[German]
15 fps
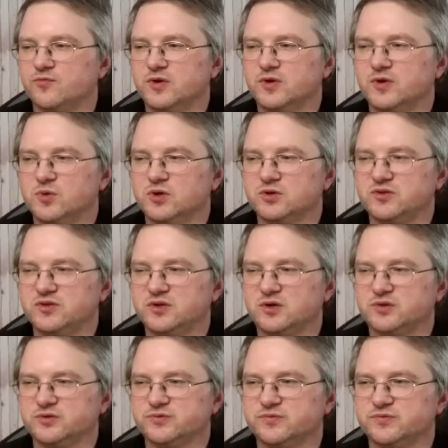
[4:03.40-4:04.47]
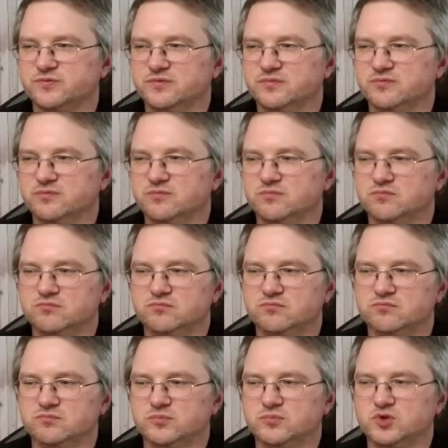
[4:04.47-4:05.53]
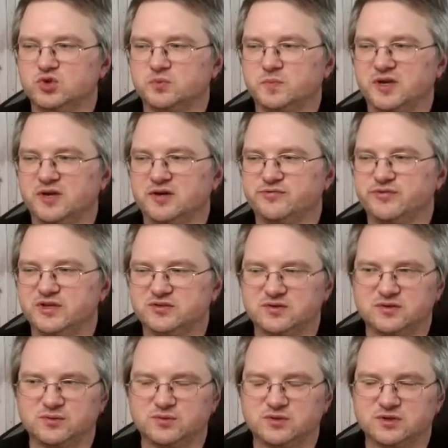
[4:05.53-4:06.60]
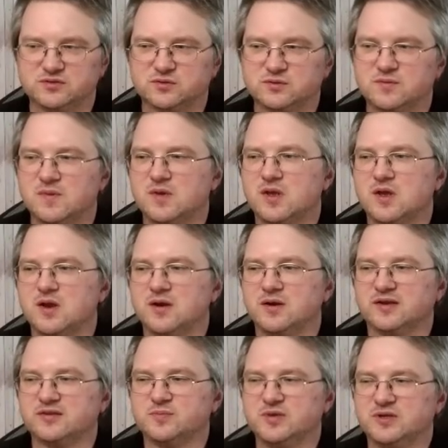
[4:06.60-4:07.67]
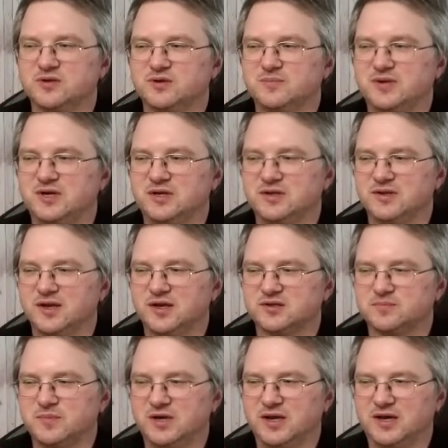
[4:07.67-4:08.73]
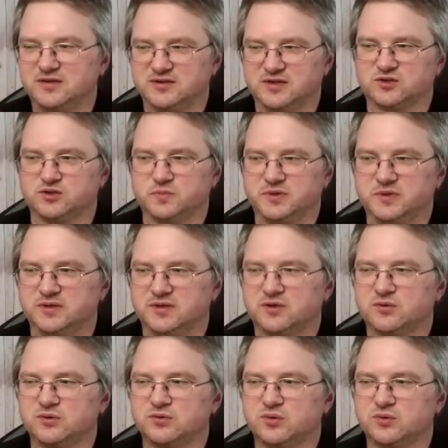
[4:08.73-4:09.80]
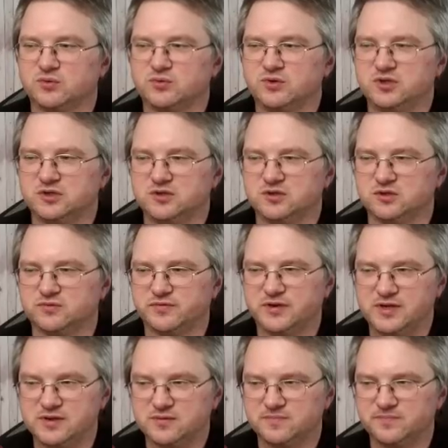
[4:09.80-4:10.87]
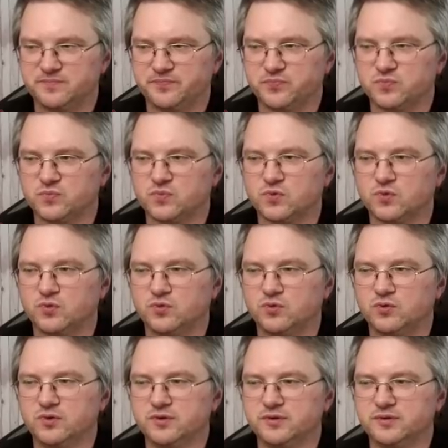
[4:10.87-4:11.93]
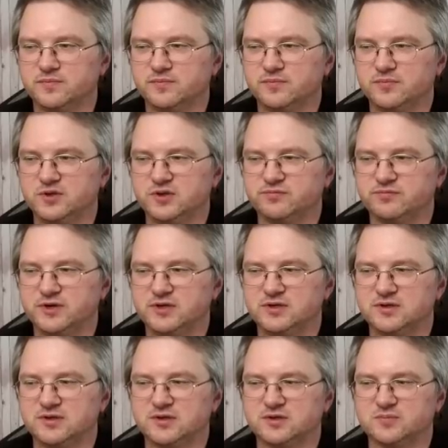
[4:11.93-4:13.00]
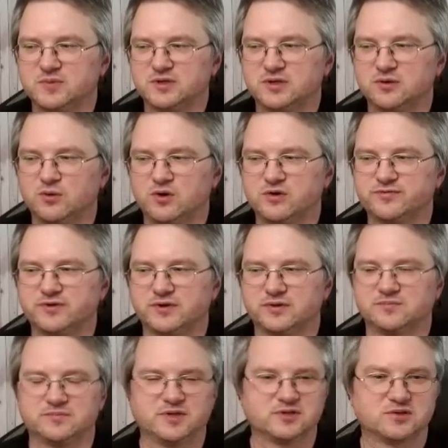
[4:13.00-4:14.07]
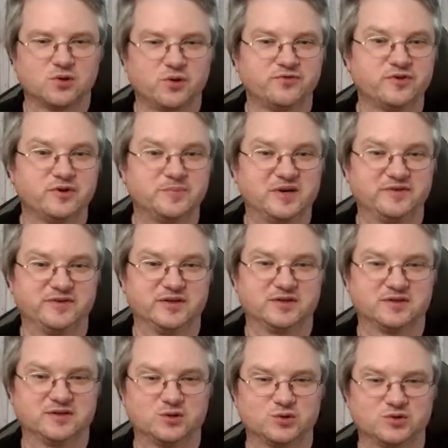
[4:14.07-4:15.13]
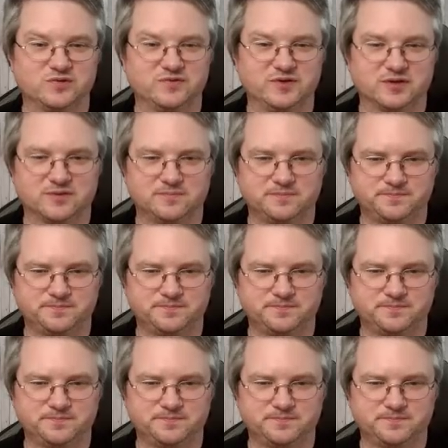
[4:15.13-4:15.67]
Vielleicht möchte sie auch den Springer fesseln oder so. Lass mich doch mal erstmal H6 spielen. Dadurch kontrolliere ich dieses Feld und ich verhindere, dass mir der Läufer, das Läuferpaar weggetauscht wird.